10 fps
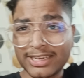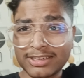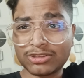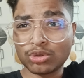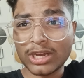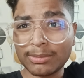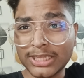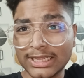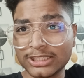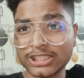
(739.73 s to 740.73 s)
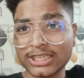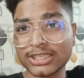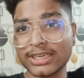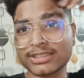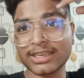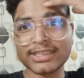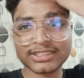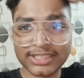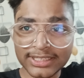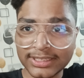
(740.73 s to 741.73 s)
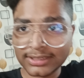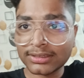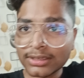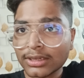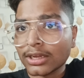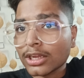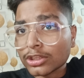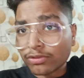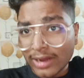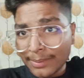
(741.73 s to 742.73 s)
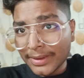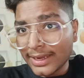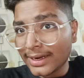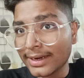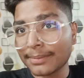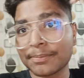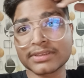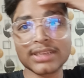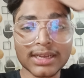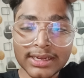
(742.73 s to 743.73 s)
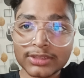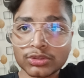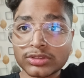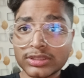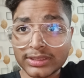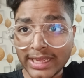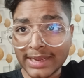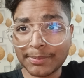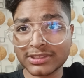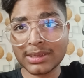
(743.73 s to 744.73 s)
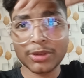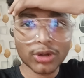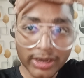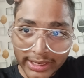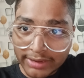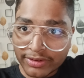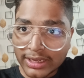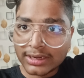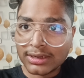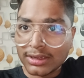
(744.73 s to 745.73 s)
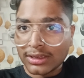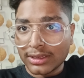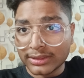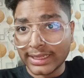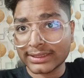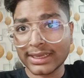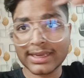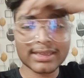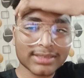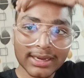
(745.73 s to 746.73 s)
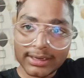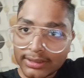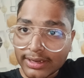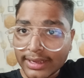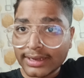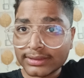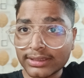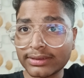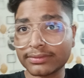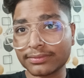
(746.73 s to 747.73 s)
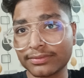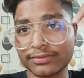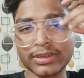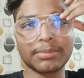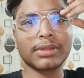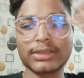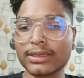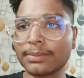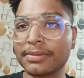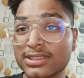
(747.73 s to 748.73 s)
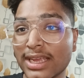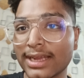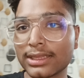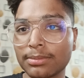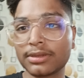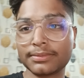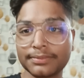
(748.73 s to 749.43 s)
एक दुकान बताई थी चाचा ने सजेस्ट की थी तो वहाँ पे आए हैं पिज़्ज़ा खाने तो एक पिज़्ज़ा भी ऑर्डर किया है फ़िलहाल देखते हैं कैसा है ट्राई करते हैं फिर मिलते हैं जब पिज़्ज़ा आएगा तब